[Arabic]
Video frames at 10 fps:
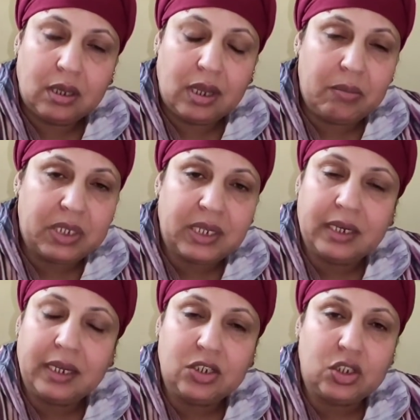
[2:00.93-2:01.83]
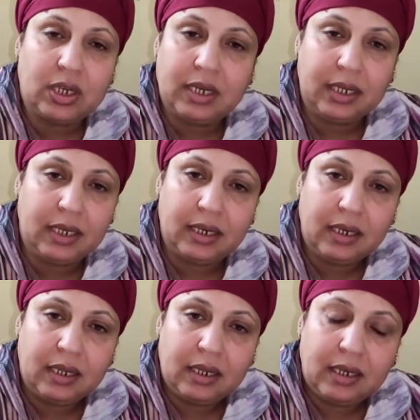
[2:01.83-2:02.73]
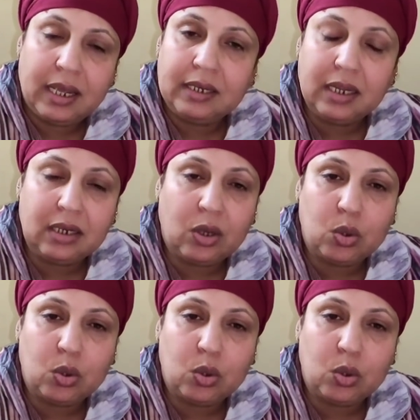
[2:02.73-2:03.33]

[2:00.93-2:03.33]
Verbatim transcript: انا ما تنعش الليل لانني